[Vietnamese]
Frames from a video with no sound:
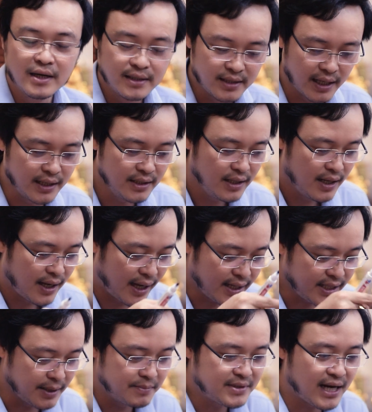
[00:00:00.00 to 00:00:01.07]
Nên hãy
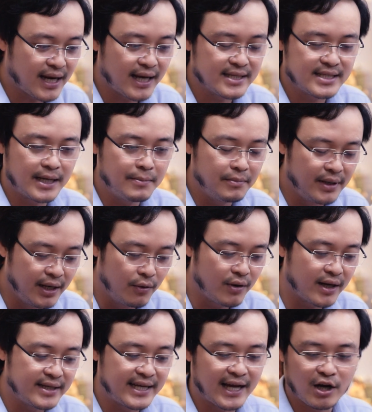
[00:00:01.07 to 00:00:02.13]
kiểm tra lại xem nếu
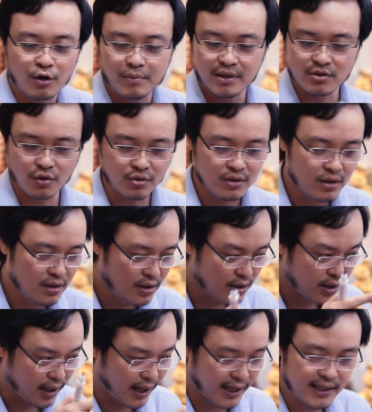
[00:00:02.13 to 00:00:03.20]
căn nhà của mình tốt,
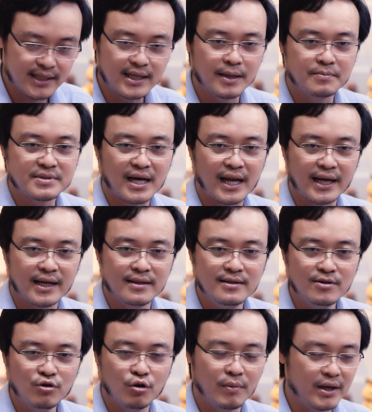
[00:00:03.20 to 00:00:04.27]
hãy kiểm tra lại kiến
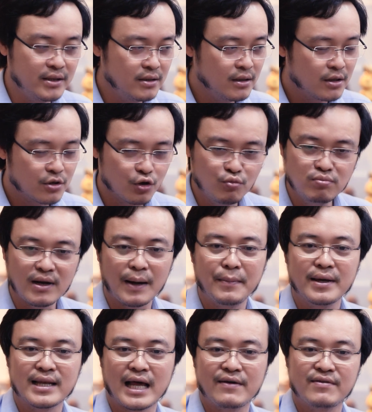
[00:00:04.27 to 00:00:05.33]
thức của mình, đúng là
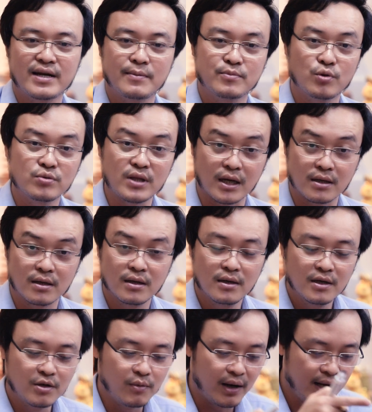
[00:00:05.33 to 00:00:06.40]
mình làm vào năm tốt thật,
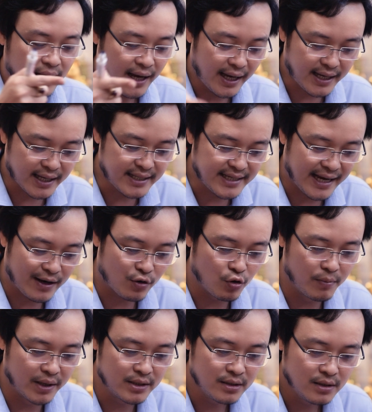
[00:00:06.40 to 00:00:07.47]
đúng không ạ? Hay căn nhà
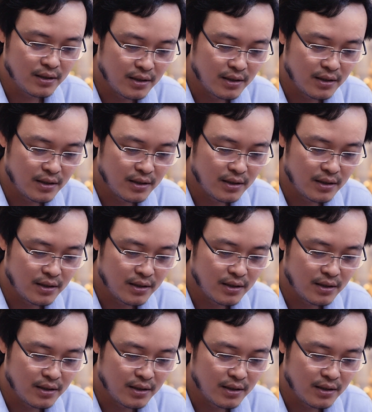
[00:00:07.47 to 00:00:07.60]
của mình